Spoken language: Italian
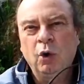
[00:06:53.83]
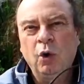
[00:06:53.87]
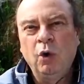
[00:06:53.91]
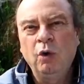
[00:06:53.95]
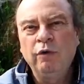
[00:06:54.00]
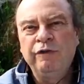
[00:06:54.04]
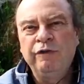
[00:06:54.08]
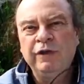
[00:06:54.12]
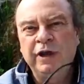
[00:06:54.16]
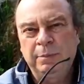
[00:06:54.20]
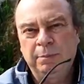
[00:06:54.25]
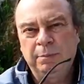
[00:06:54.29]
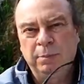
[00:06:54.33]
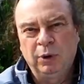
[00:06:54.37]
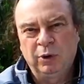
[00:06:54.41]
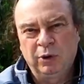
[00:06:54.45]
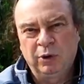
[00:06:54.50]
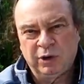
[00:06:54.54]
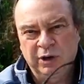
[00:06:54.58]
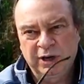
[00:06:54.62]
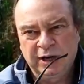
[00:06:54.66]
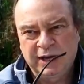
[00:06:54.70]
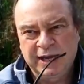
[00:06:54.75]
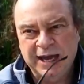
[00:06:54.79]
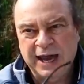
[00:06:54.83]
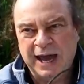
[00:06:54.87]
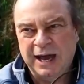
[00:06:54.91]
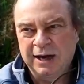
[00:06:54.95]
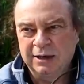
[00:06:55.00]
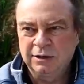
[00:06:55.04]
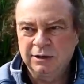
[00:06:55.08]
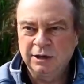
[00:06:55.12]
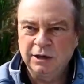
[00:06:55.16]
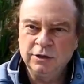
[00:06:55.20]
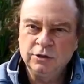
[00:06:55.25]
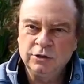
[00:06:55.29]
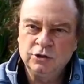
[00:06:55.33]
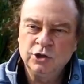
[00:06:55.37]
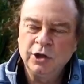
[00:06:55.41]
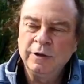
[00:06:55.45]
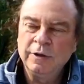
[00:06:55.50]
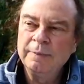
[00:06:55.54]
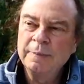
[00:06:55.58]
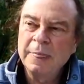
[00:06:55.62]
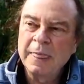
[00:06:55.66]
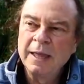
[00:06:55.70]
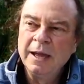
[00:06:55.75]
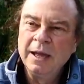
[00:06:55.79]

overbore cartridge,